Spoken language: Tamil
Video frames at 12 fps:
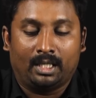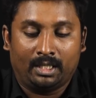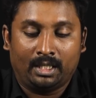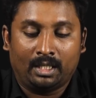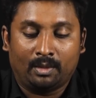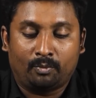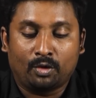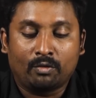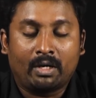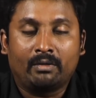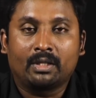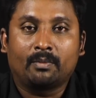இதில்
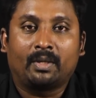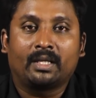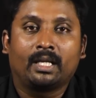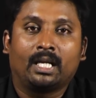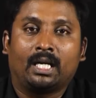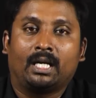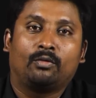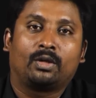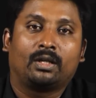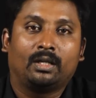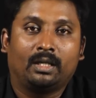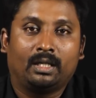பொதுவாக வந்து பார்த்திங்கன்னா
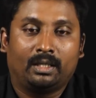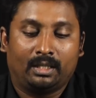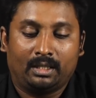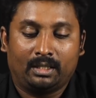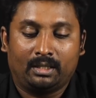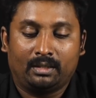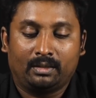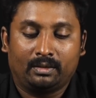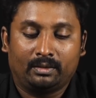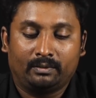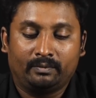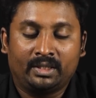ஒரு
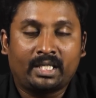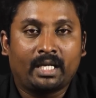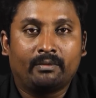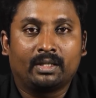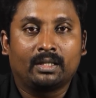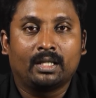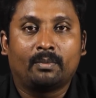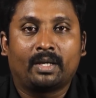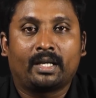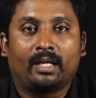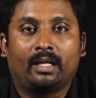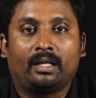விஜய் வந்து இந்த
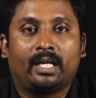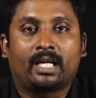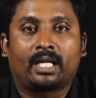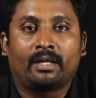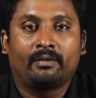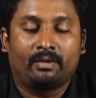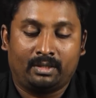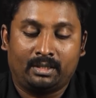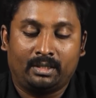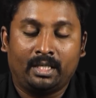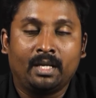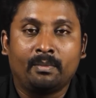மாதிரி ஏற்கனவே
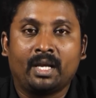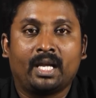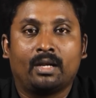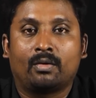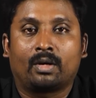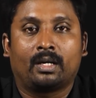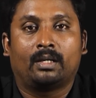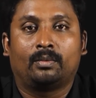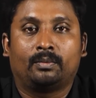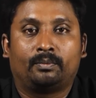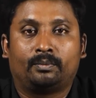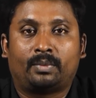இனிமேல் என்னோடய
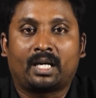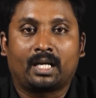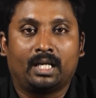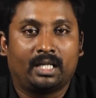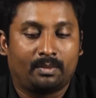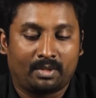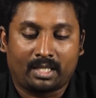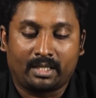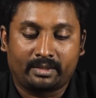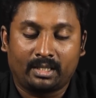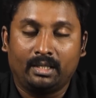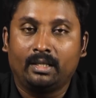படங்களில் இந்த மாதிரி
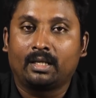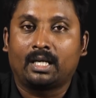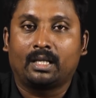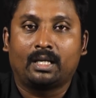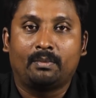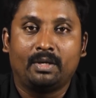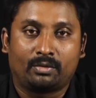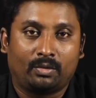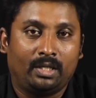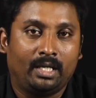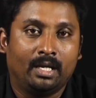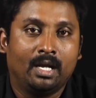காட்சிகள் இருக்காது அப்படின்னு
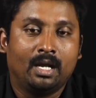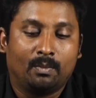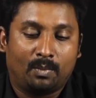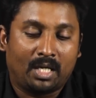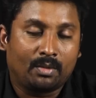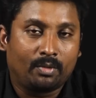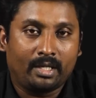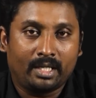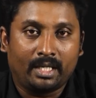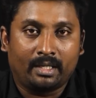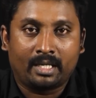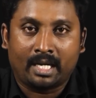சொல்லி
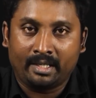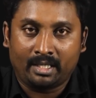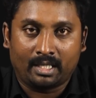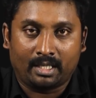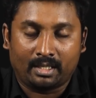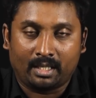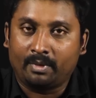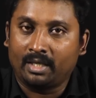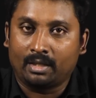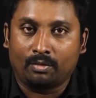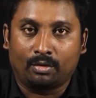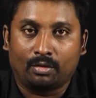மறுபடியும் நடிக்கிறாரு
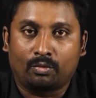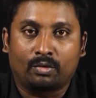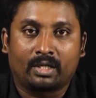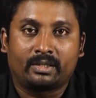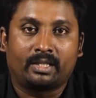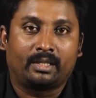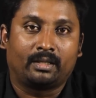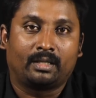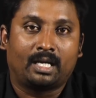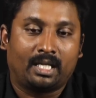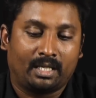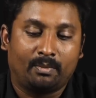அப்படிங்கிற ஒரு குற்றச்சாட்டு
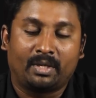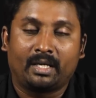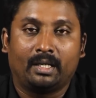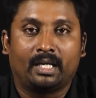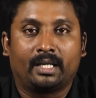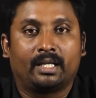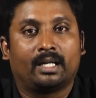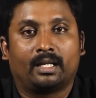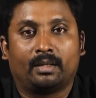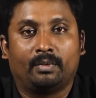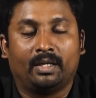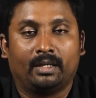இருக்குது அதே மாதிரி
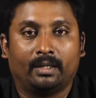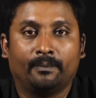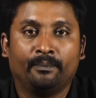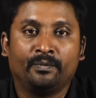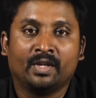நடிக்கிறாரு அப்படின்ட்டு